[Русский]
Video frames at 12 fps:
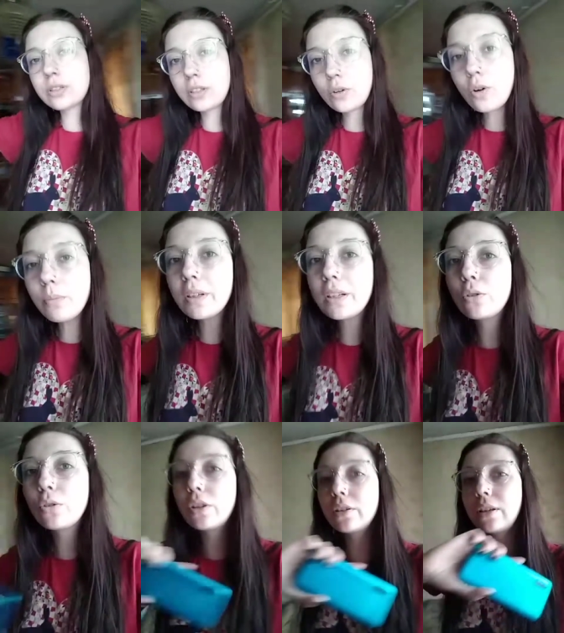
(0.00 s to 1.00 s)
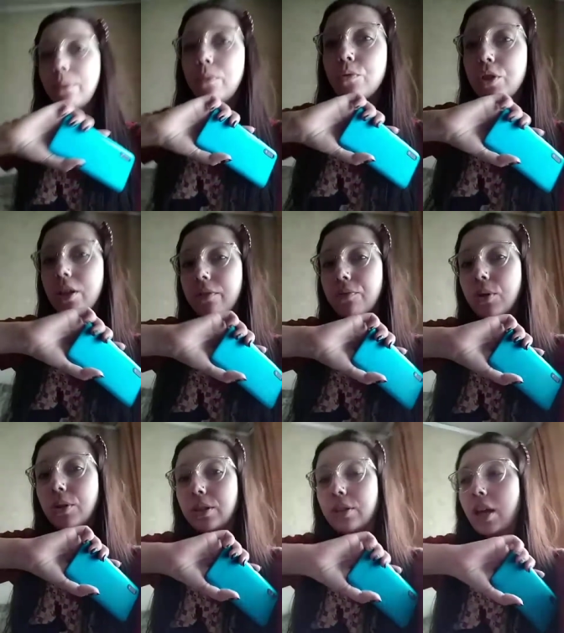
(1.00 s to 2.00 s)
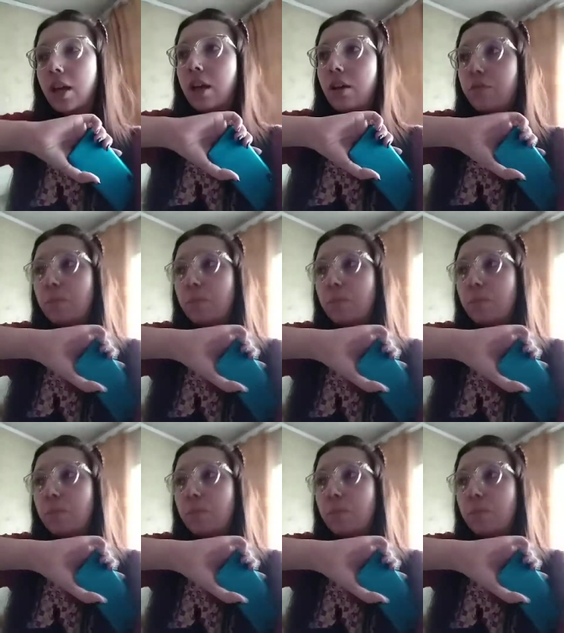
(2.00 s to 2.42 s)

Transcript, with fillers: знакомые, которые там уже входят в